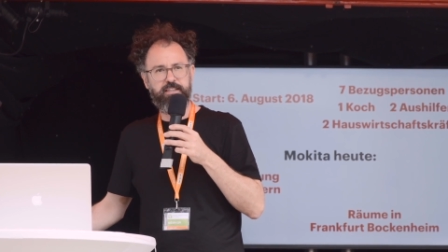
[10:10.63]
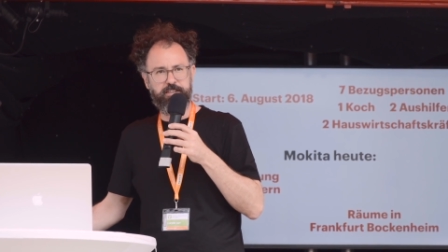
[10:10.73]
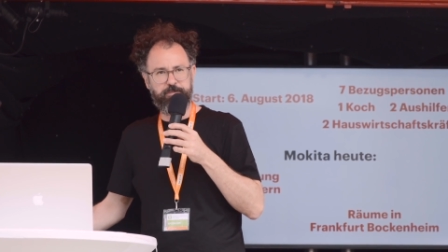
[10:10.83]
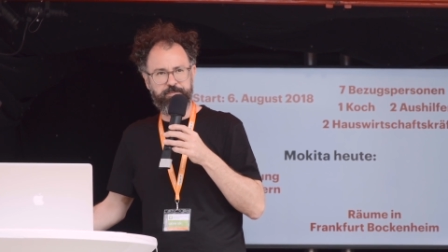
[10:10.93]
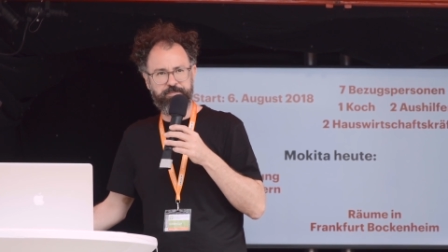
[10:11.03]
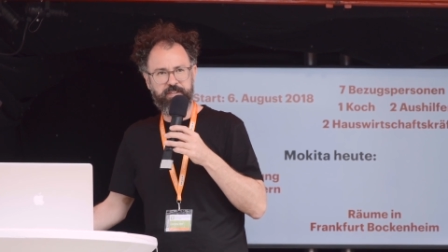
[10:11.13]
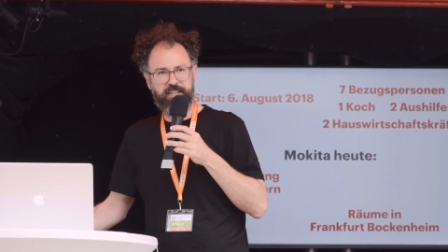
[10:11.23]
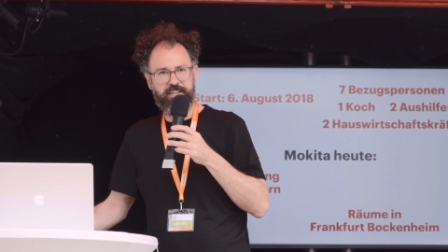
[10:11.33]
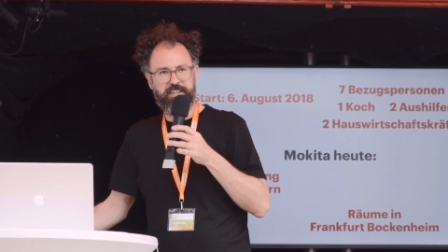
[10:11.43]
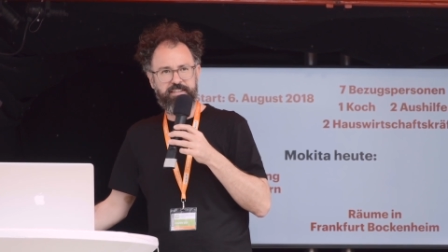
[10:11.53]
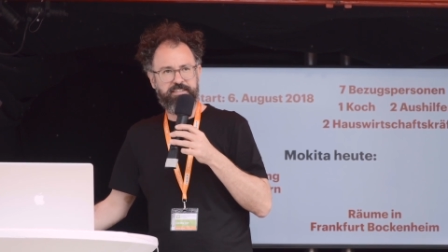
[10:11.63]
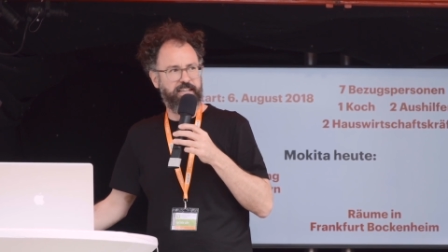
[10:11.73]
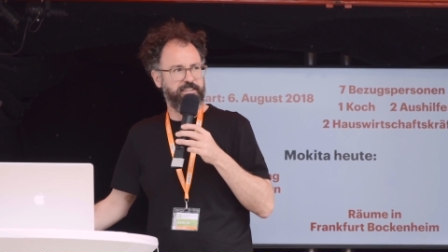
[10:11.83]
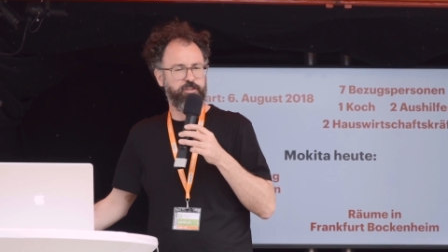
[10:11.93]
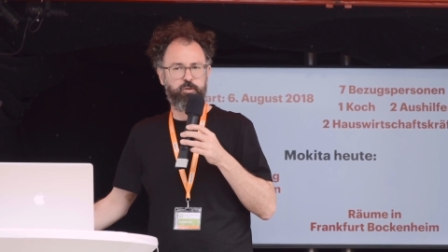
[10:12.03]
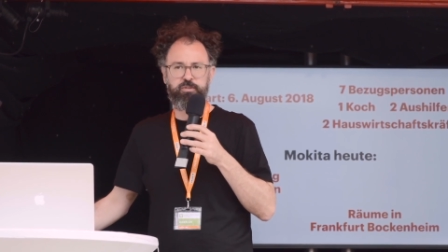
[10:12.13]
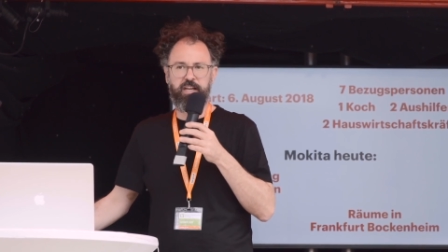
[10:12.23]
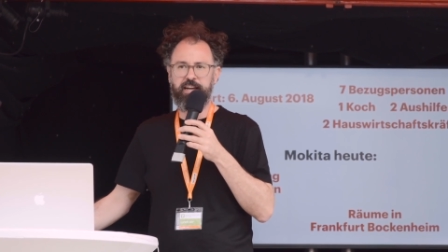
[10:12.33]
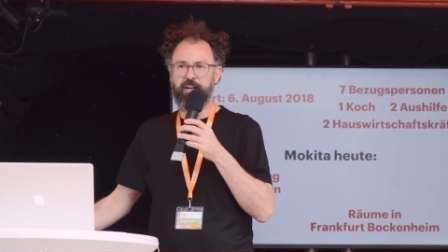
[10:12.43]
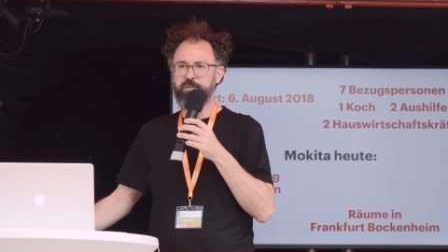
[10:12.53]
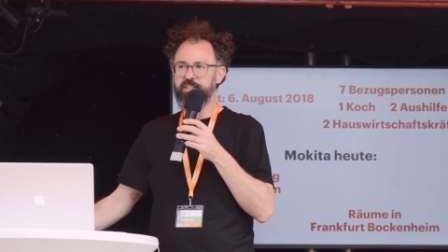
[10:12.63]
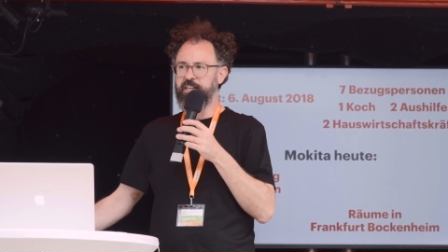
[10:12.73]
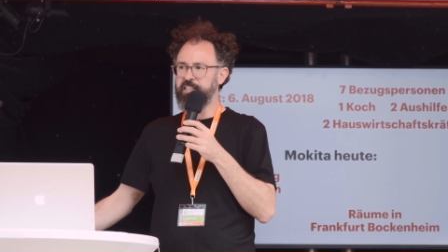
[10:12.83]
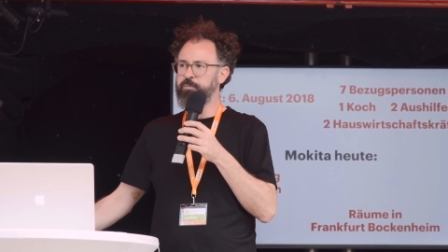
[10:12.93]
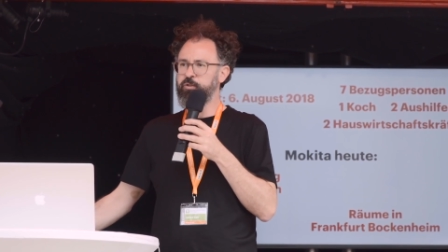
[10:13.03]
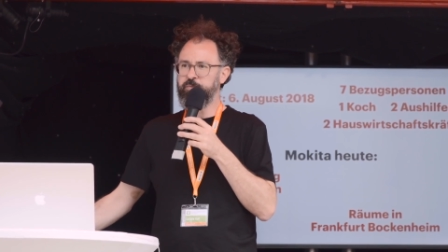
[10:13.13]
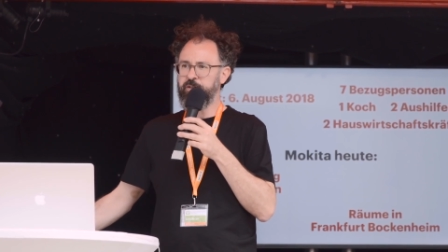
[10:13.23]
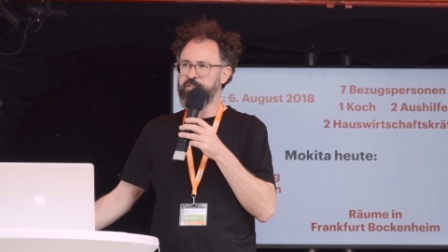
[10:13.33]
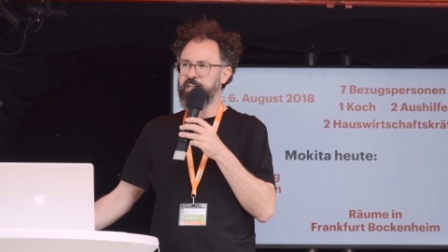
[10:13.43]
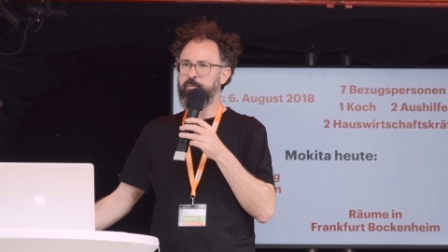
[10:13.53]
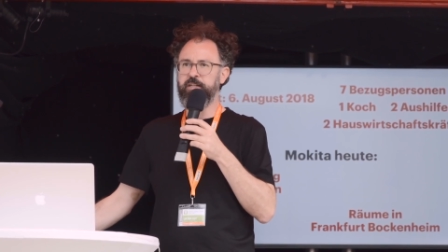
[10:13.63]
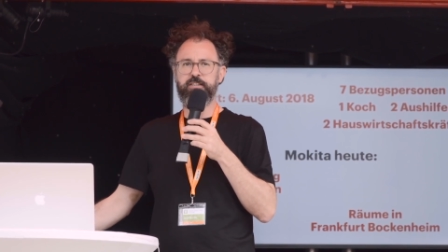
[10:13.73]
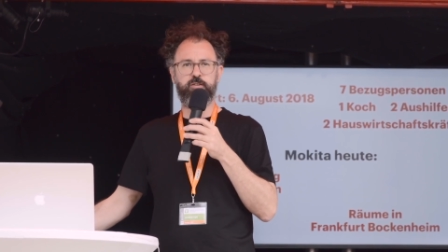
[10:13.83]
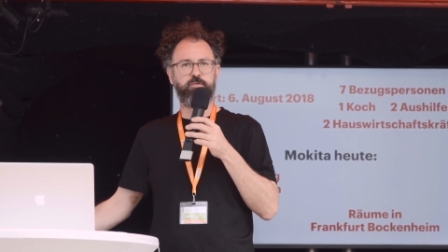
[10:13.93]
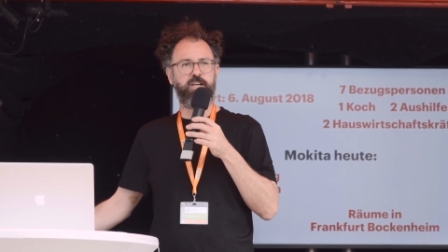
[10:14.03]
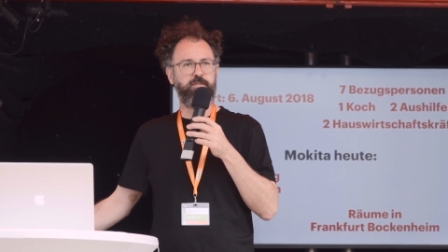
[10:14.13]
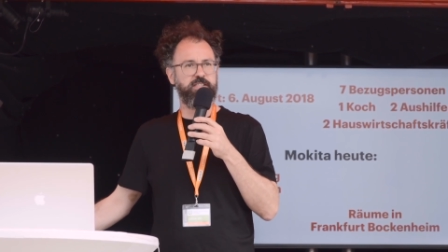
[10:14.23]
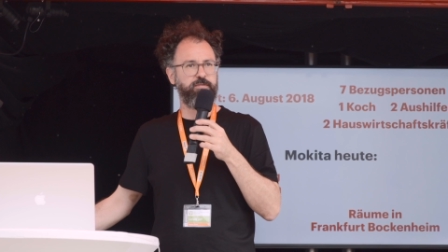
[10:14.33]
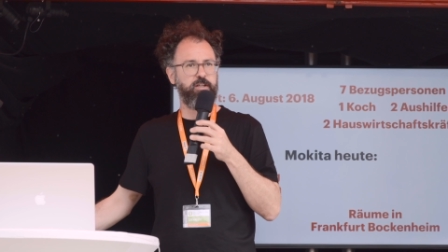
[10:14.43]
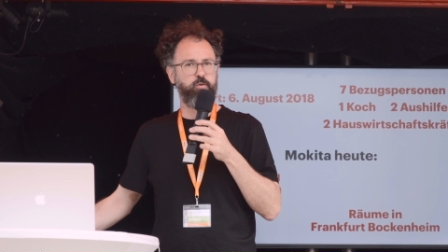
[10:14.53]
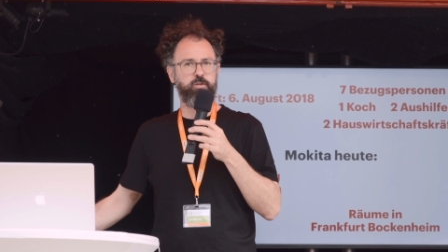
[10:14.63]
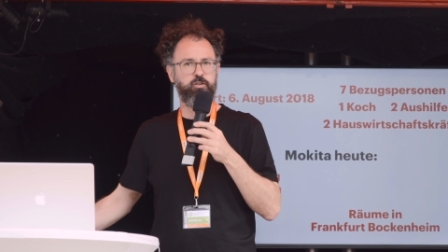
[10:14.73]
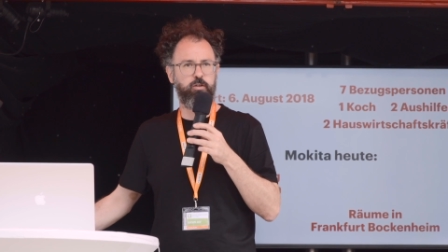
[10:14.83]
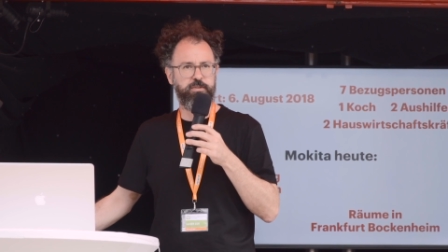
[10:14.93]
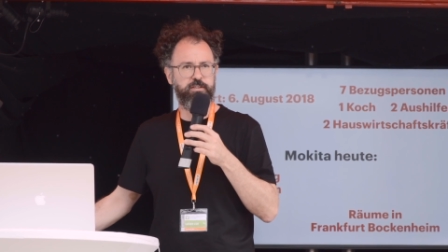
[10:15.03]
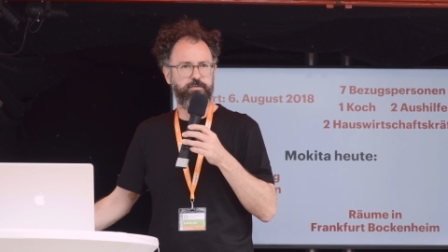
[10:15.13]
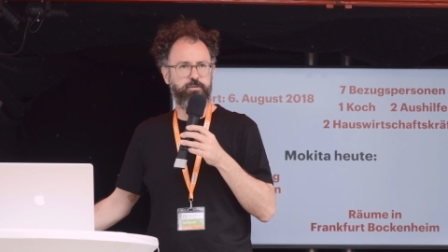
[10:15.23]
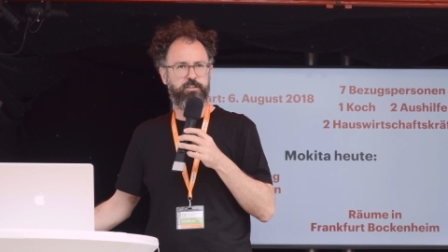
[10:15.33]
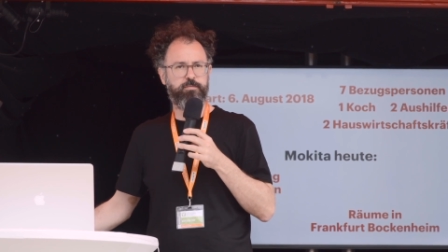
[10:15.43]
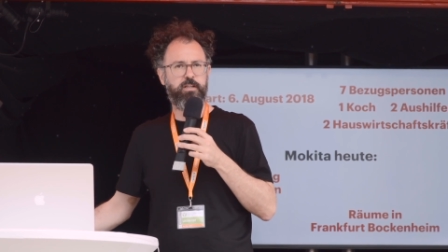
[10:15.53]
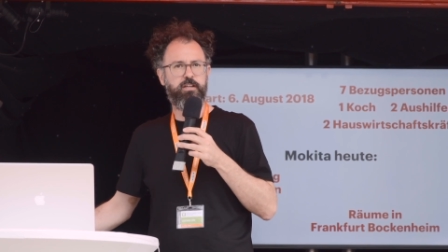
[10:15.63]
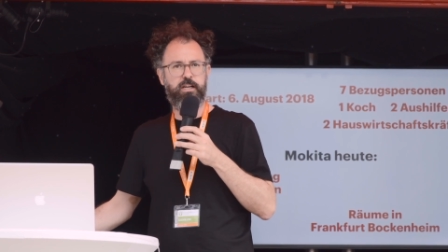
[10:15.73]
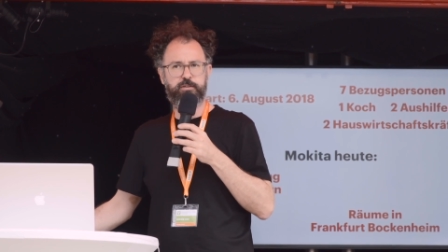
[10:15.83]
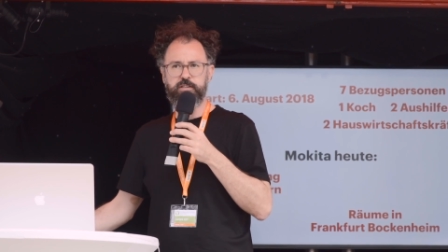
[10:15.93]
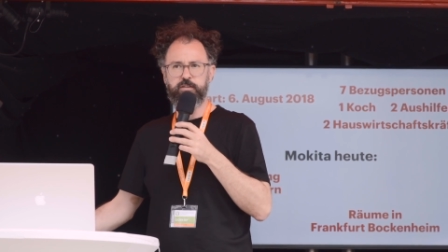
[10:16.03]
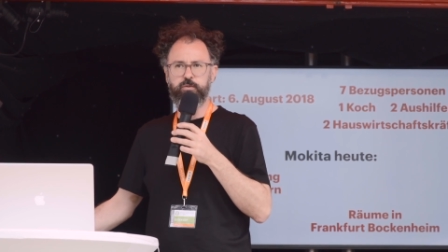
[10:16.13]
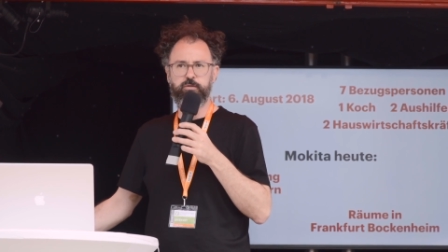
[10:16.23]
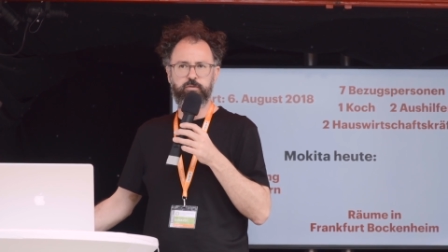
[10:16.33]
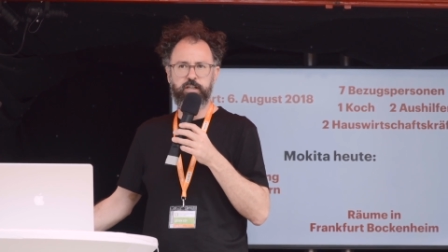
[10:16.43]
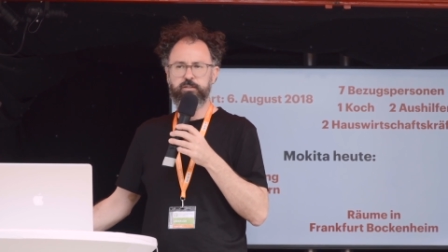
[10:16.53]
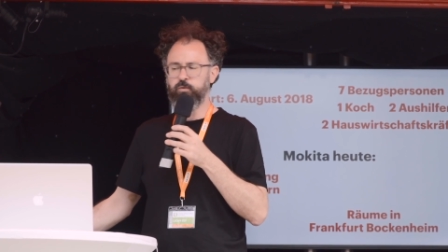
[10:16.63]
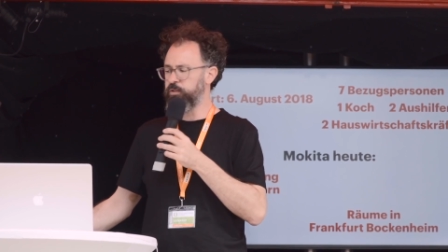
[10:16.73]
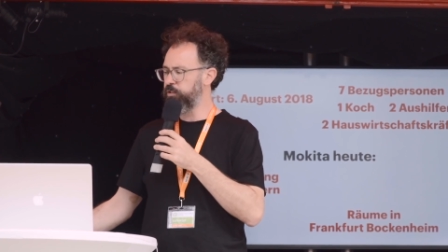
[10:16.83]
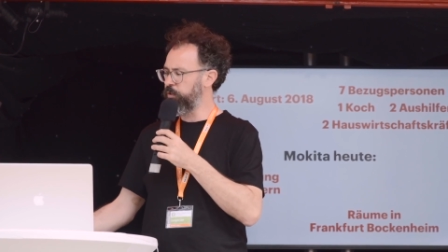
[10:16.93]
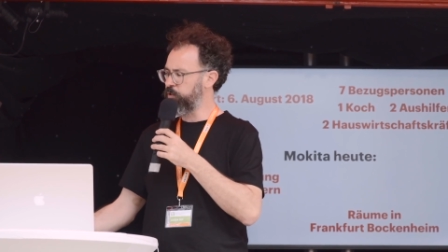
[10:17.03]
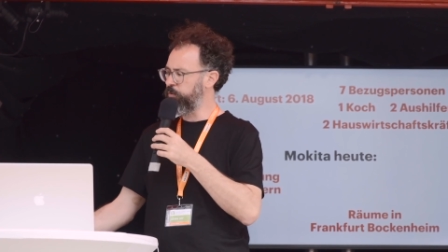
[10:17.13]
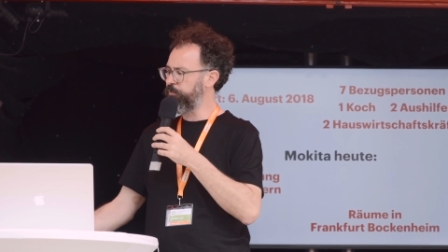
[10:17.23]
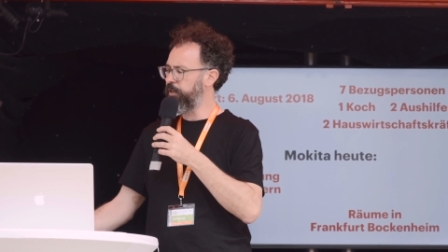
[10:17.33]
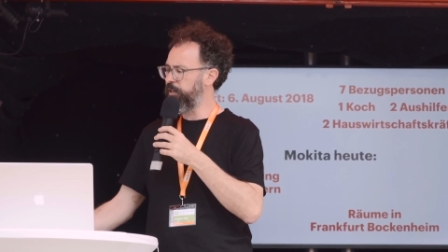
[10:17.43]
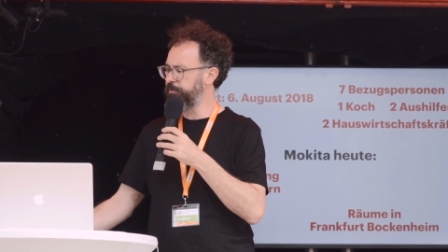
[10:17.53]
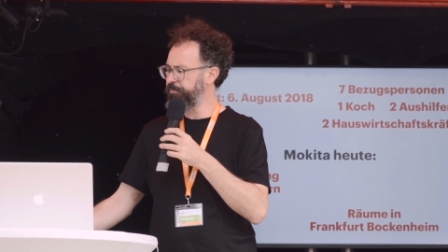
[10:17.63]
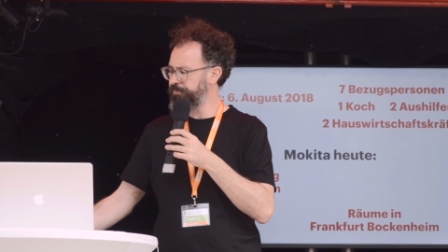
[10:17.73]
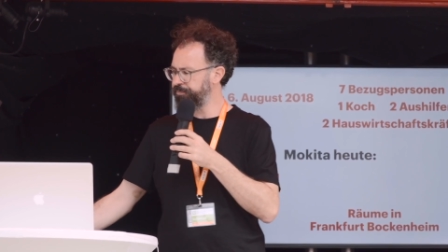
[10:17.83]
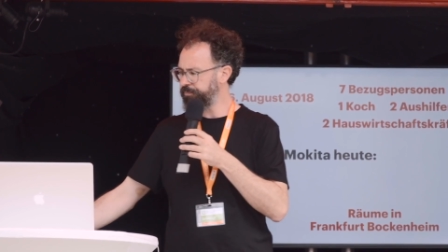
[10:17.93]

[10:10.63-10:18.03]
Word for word: Ähm, der zum Teil aus Idealismus bei uns arbeitet, zum Teil, weil es einfach ein guter Job ist für ihn. Also das ist so eine echt gute Situation für alle.